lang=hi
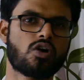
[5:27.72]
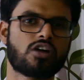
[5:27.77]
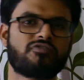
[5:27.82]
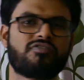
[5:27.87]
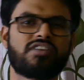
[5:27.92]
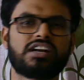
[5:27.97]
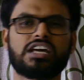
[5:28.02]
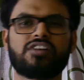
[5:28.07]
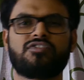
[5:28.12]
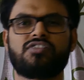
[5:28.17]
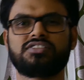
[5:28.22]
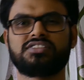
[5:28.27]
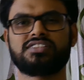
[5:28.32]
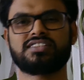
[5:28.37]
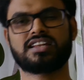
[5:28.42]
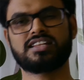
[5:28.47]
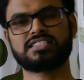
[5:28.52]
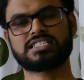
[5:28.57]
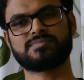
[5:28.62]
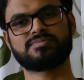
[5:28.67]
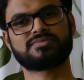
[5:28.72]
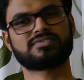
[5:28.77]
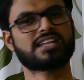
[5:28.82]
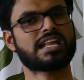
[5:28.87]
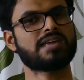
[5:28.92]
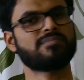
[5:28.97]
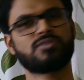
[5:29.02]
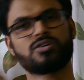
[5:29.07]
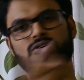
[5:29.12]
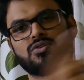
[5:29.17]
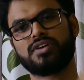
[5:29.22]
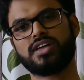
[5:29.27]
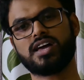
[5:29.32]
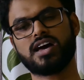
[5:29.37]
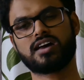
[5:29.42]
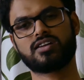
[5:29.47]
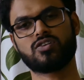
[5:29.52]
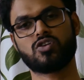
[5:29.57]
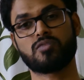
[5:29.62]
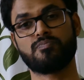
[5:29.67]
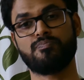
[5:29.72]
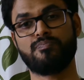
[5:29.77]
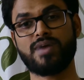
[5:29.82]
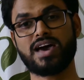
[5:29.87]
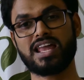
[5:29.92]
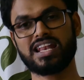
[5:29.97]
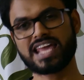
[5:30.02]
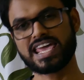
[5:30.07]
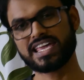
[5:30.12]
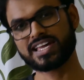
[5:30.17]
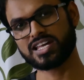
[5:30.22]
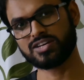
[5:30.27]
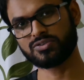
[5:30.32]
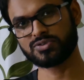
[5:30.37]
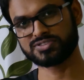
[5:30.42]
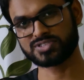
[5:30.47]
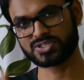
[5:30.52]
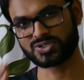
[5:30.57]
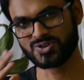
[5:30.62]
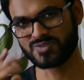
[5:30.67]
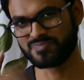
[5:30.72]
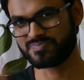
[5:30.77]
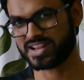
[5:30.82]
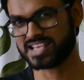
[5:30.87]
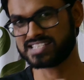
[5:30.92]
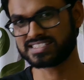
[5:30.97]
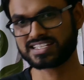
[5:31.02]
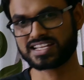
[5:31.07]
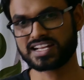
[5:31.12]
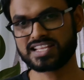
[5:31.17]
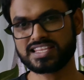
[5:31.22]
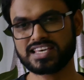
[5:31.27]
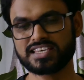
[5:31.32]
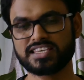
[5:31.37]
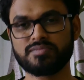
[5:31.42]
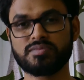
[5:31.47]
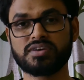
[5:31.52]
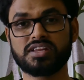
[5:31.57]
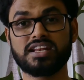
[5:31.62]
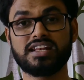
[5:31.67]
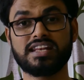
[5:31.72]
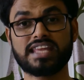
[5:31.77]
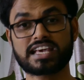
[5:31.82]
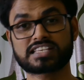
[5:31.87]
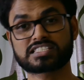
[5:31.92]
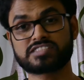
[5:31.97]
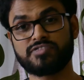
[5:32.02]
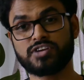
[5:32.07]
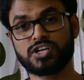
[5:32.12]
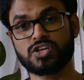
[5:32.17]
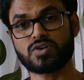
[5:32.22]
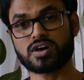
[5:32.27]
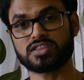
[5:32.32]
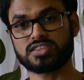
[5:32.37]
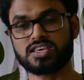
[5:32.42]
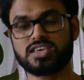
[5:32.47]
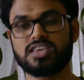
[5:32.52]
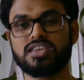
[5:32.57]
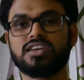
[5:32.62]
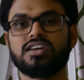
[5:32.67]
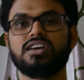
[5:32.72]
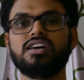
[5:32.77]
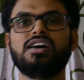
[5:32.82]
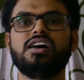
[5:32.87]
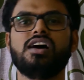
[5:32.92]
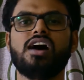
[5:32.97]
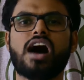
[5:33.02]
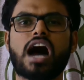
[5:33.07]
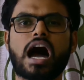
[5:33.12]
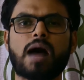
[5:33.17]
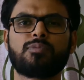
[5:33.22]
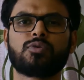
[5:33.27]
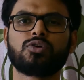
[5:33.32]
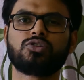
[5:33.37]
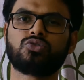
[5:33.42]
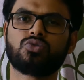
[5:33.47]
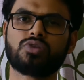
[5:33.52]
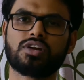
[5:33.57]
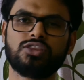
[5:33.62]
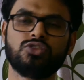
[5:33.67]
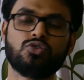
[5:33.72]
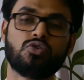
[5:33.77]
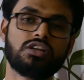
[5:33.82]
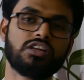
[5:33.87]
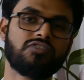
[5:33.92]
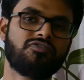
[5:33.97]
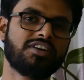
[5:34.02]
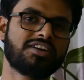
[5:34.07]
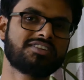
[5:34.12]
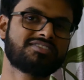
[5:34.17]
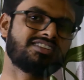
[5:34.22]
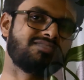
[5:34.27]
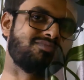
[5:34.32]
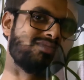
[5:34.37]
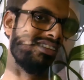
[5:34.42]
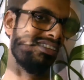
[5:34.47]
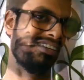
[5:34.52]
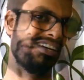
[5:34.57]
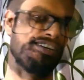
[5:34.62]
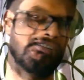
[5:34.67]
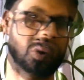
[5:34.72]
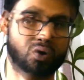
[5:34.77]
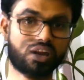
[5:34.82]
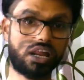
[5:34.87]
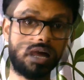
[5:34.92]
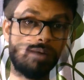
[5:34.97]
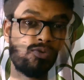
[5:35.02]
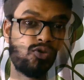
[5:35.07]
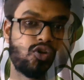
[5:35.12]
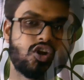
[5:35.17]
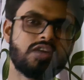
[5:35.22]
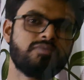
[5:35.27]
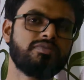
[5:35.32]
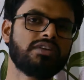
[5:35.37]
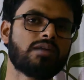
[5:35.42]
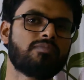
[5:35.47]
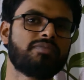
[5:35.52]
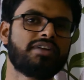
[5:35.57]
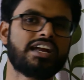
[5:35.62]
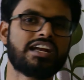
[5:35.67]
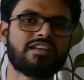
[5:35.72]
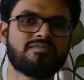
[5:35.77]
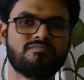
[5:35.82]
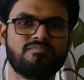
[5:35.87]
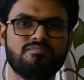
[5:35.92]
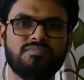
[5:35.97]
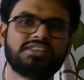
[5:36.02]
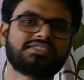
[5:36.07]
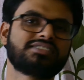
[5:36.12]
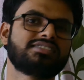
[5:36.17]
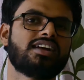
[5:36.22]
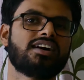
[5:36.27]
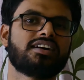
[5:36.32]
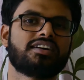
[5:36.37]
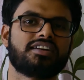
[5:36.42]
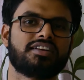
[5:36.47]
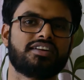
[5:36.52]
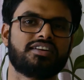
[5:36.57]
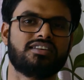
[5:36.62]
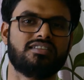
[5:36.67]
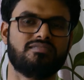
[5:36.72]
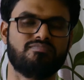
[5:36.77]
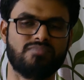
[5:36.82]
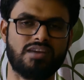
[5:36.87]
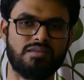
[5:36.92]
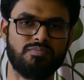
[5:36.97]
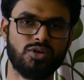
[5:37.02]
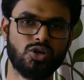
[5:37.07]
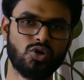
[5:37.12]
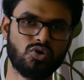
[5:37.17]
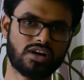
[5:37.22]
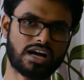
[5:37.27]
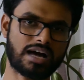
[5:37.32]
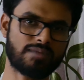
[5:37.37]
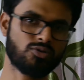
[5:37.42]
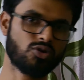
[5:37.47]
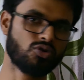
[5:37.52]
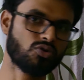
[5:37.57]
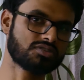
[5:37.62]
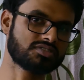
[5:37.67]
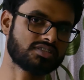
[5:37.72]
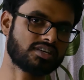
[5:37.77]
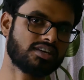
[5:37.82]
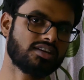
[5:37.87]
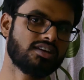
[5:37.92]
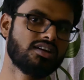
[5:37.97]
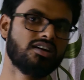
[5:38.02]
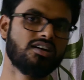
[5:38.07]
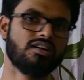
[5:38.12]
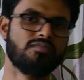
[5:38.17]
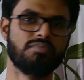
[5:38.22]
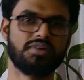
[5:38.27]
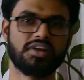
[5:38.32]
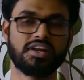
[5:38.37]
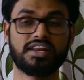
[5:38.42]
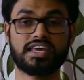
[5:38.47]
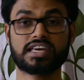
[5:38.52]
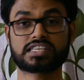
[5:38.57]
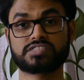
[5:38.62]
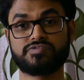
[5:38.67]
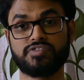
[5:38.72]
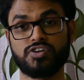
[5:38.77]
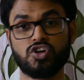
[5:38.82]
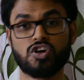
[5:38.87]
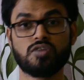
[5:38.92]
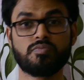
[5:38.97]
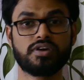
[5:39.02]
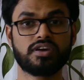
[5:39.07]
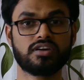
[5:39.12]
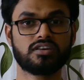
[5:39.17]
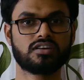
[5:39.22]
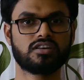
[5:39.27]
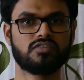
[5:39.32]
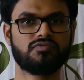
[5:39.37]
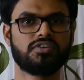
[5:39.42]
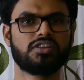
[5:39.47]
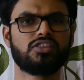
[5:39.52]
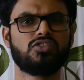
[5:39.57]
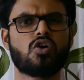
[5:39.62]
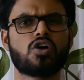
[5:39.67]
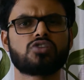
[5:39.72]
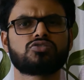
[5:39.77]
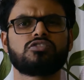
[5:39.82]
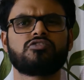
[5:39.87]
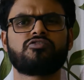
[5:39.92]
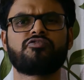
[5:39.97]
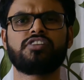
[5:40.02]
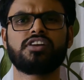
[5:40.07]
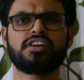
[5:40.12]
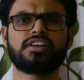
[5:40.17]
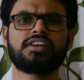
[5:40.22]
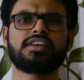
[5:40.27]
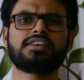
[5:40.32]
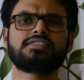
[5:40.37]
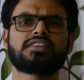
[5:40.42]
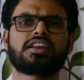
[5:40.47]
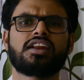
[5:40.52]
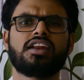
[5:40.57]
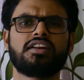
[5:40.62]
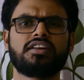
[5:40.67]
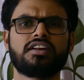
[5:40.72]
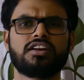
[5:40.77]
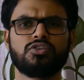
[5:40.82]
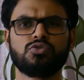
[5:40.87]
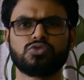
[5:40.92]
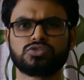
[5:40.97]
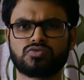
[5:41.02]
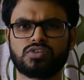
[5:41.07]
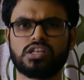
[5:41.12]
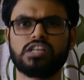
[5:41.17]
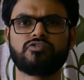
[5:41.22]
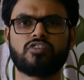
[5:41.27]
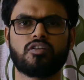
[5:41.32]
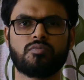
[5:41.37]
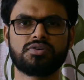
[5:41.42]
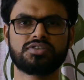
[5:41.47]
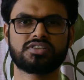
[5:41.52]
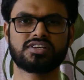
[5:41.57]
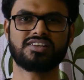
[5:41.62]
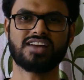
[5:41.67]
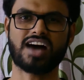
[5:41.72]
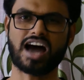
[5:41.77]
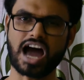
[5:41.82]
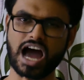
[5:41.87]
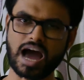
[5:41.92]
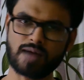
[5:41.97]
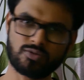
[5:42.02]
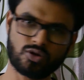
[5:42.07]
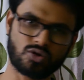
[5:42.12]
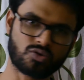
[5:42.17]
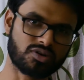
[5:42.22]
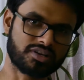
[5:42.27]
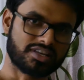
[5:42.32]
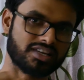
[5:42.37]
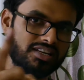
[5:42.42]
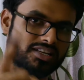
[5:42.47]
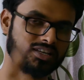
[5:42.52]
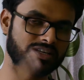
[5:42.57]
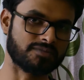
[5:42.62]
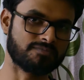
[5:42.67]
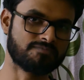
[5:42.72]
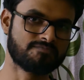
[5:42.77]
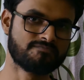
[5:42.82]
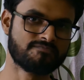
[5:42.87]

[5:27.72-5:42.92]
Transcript: और फटाफट से चैनल सब्सक्राइब करो यार और बेल आइकन को जरूर प्रेस करें ताकि मेरी नेक्स्ट वीडियो आते ही आपको तुरंत नोटिफिकेशन मिल जाए और आप कोई भी अपडेट मिस ना करें मैं मिलूंगा आप लोगों से मेरी नेक्स्ट वीडियो में विद लॉट्स ऑफ फिटनेस रिलेटेड यूजफुल इन्फॉर्मेशन आप लोगों के लिए